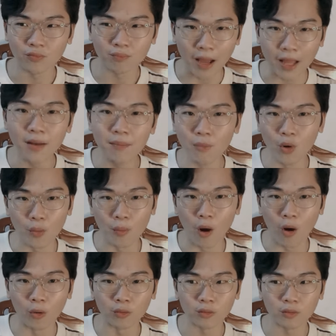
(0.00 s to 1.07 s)
7 đến 10
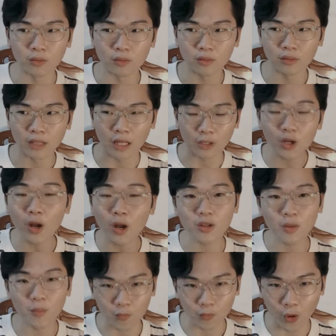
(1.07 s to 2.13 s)
bộ là tối thiểu
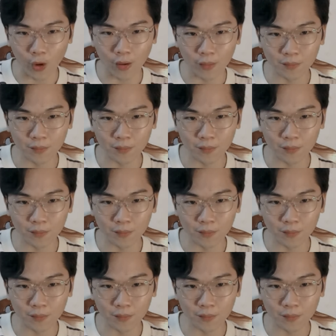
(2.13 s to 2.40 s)
cho một tuần.